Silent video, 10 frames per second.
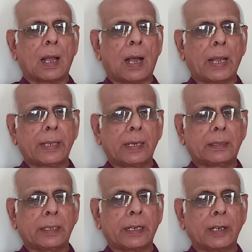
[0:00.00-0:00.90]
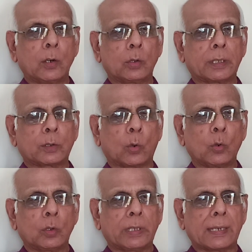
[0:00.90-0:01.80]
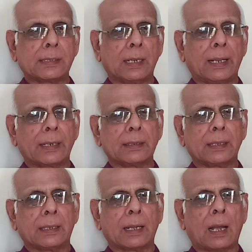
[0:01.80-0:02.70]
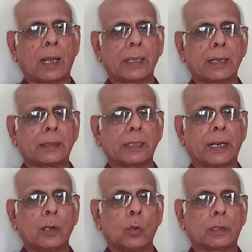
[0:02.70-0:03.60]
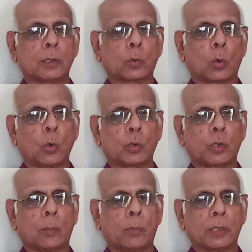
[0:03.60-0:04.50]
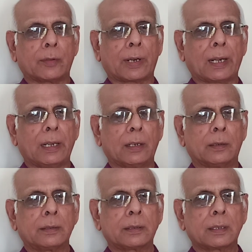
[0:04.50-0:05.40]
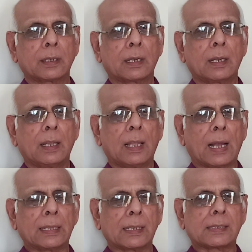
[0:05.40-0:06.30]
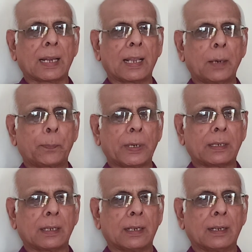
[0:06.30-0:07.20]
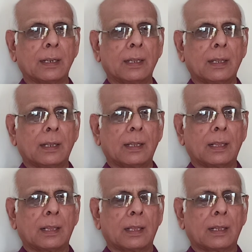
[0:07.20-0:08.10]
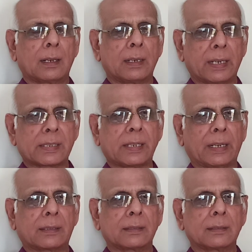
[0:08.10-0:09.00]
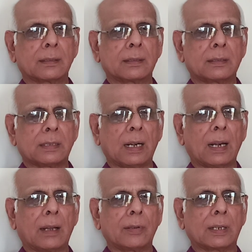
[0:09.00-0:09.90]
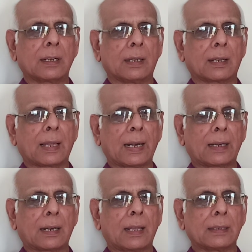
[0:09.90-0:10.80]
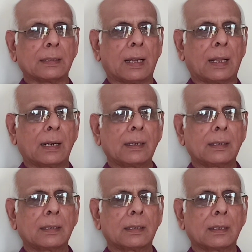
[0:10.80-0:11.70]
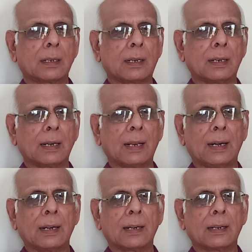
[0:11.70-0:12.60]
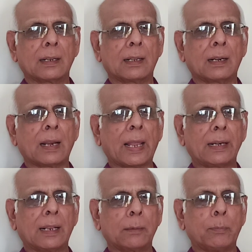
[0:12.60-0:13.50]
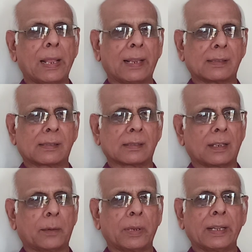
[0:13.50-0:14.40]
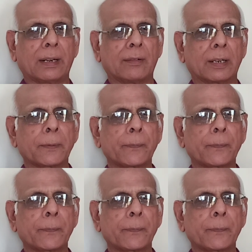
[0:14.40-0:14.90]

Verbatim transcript: ஆயிரத்தி எழுநூற்றி தொண்ணூற்றி அஞ்சிலேருந்து ஆயிரத்தி எழுநூற்றி தொண்ணூற்றி ஒம்பது வரையிலையும் அந்த செங்கல்பட்டு டிஸ்ட்ரிக்ட் ஜில்லாவுக்கு கலெக்டராக இருந்தார் கர்னல் லயனல் பிளேஸ் அப்படிங்கிறவர்